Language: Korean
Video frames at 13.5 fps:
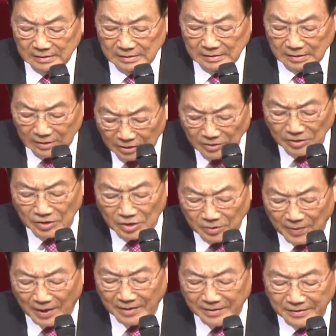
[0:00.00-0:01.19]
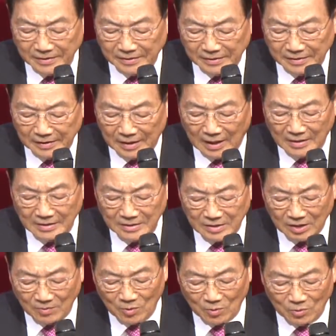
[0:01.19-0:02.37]
큰 집에는 이라는
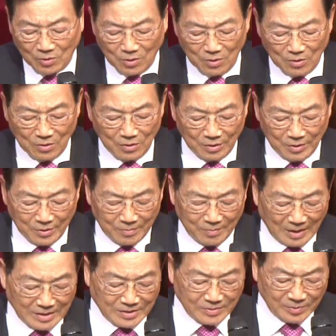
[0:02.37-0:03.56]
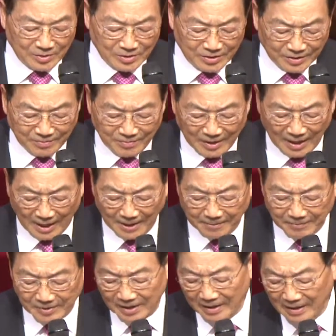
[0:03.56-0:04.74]
제목으로 말씀을 드립니다.
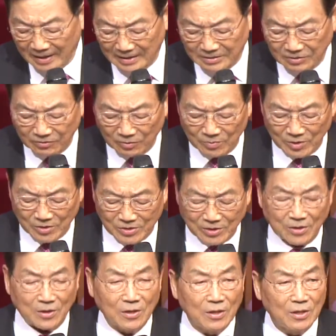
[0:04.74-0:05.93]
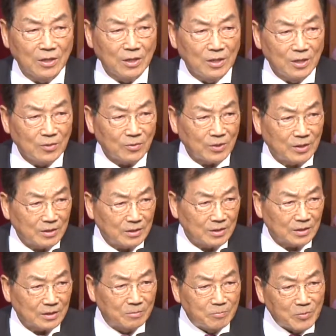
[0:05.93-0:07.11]
새해가 들어오면서 우리는
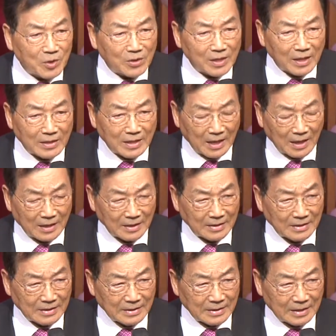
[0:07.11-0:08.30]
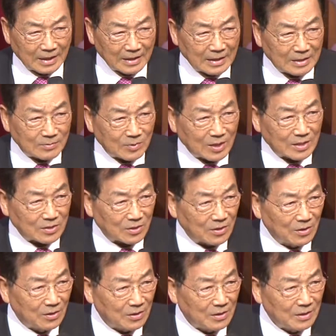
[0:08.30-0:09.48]
금년 한 해
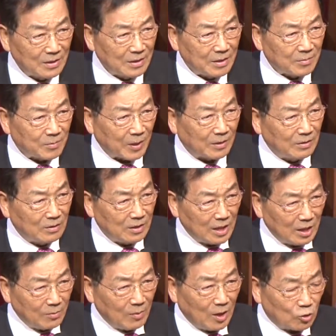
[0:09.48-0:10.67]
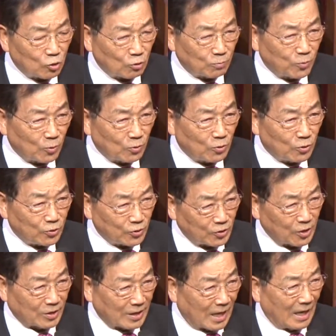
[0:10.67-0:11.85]
하나님께서 베들렘의 축복을
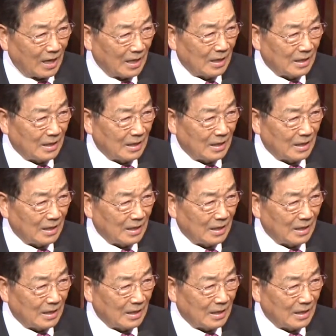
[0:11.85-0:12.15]
주셨다.